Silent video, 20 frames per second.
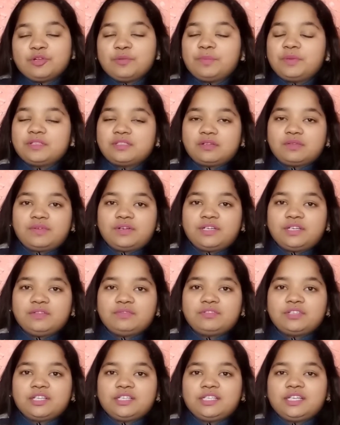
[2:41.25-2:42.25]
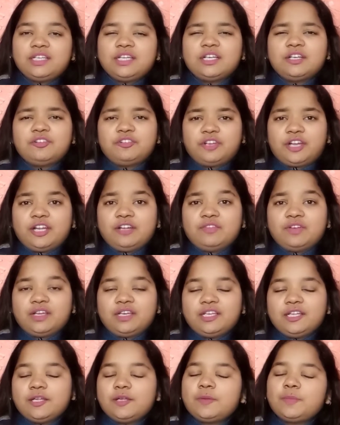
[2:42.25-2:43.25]
कोई प्रिजर्वेटिव नहीं है ये ड्राइड
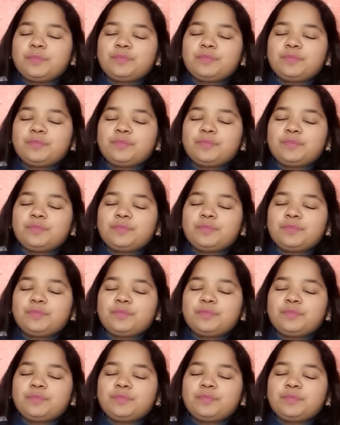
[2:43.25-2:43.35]
वाली है